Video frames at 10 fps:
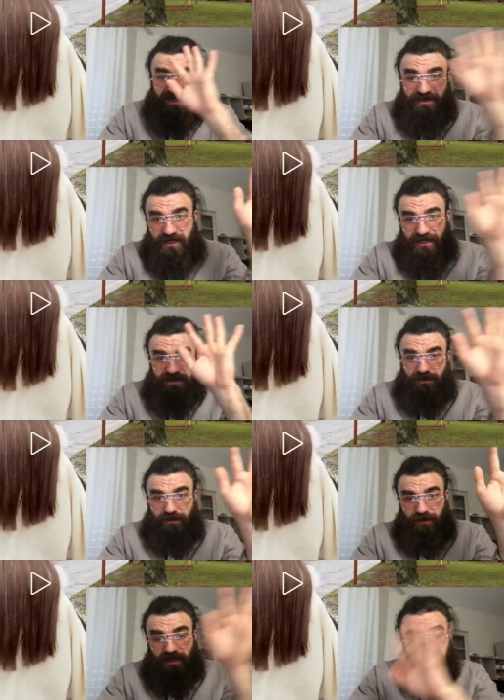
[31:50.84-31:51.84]
я здесь!
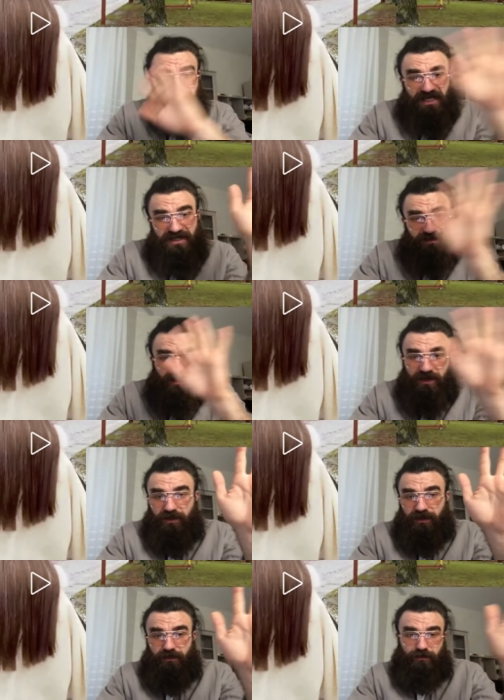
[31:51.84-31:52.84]
Я здесь,
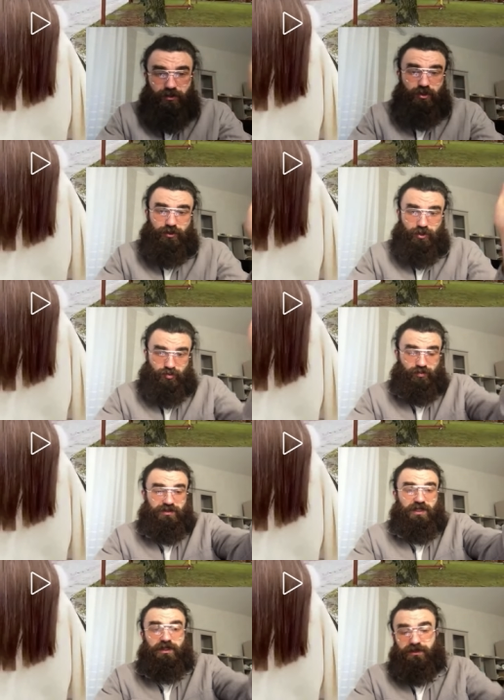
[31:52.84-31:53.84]
милая! Нет, хочу на
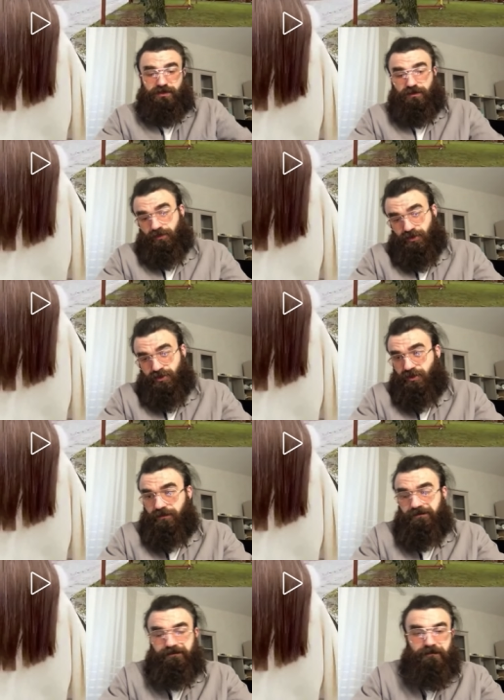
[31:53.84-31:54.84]
страх идти.
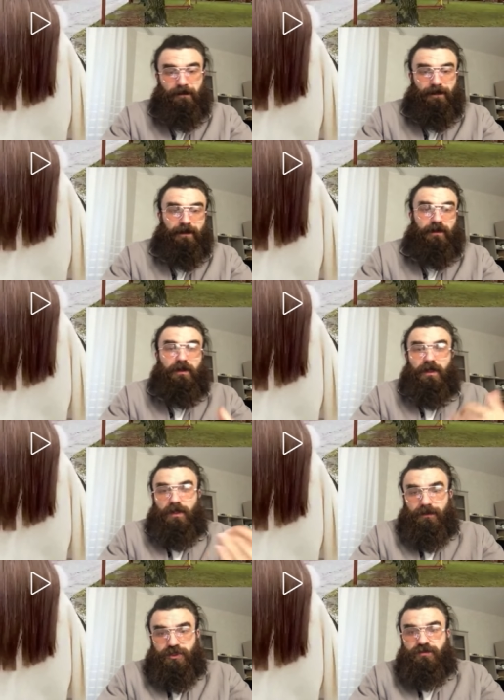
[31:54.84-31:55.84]
Иди.
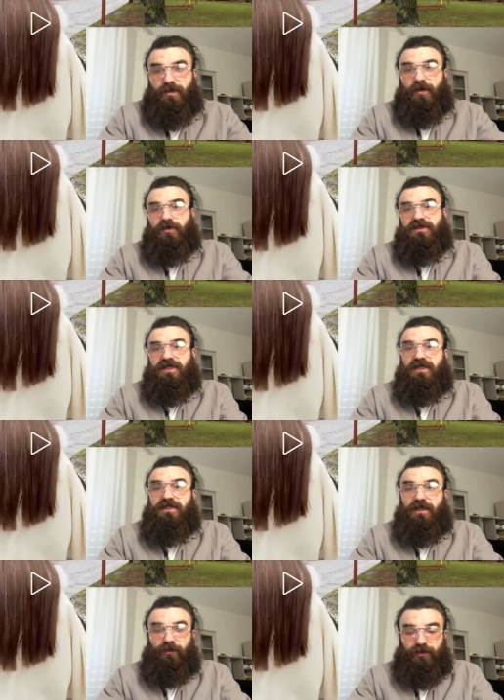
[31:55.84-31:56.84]
Почему, походу, страх
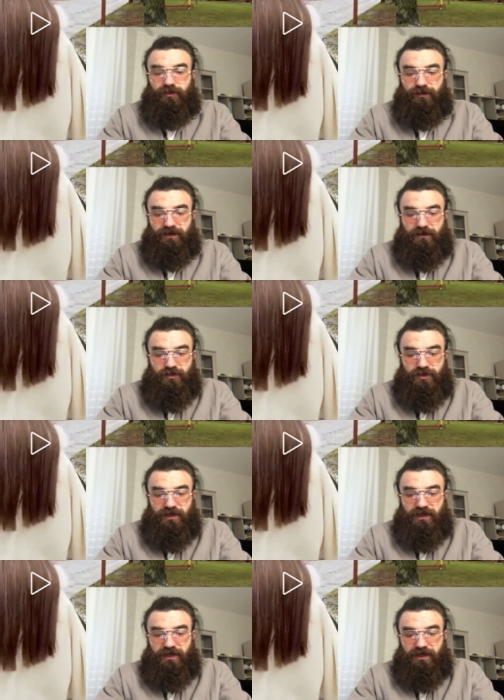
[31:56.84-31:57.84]
не работает? Потому
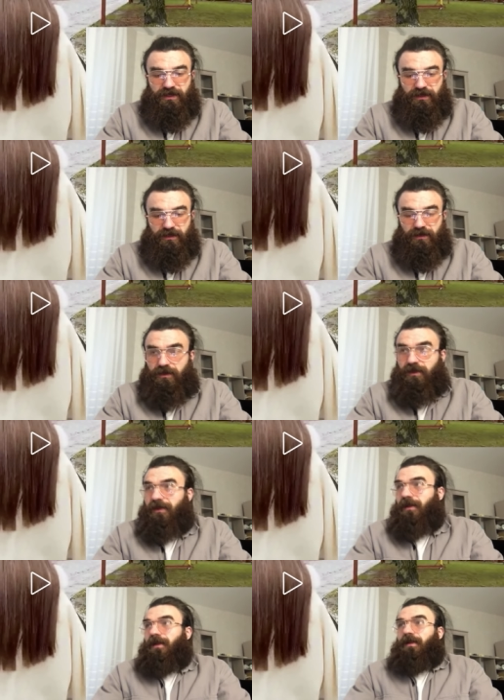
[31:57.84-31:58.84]
что...
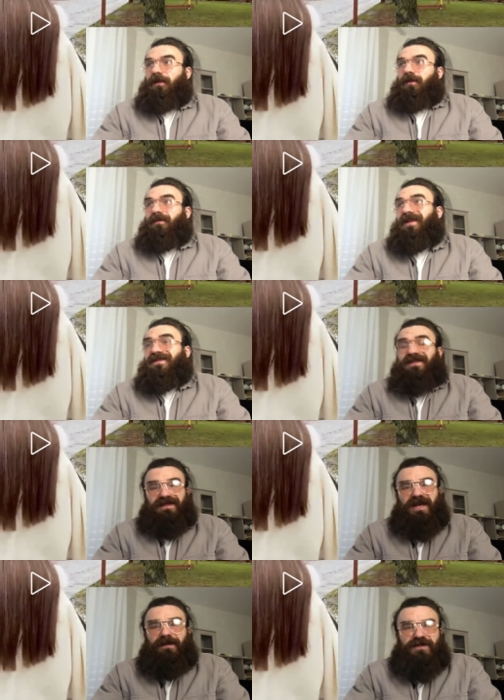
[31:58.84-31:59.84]
Блять, это
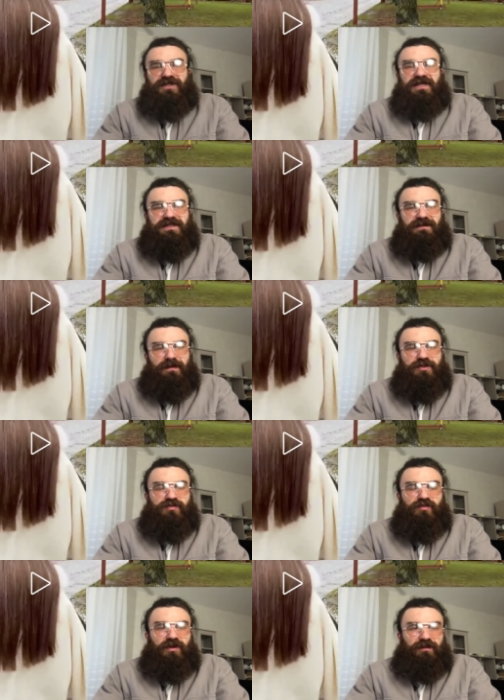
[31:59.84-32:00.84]
такая большая тема,
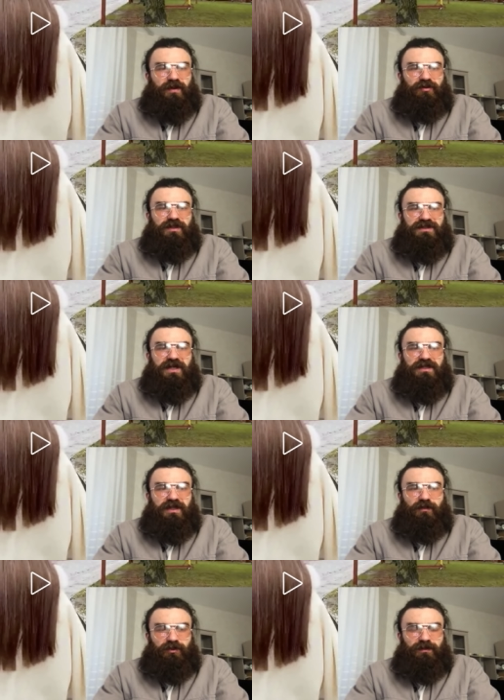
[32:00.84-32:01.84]
почему походу на страх
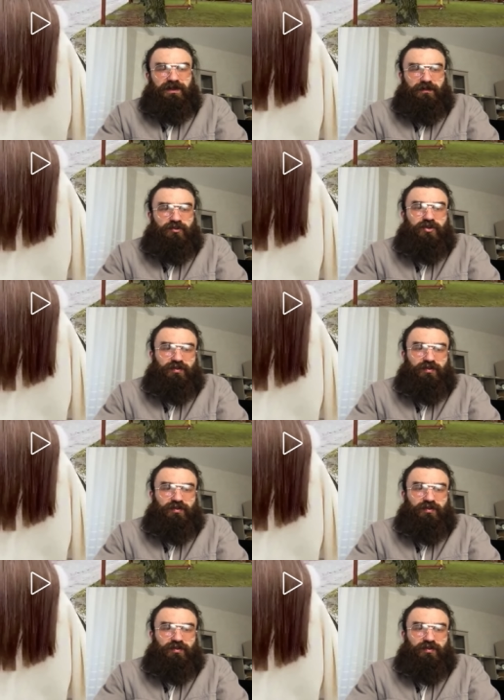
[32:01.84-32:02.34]
не работает. Потому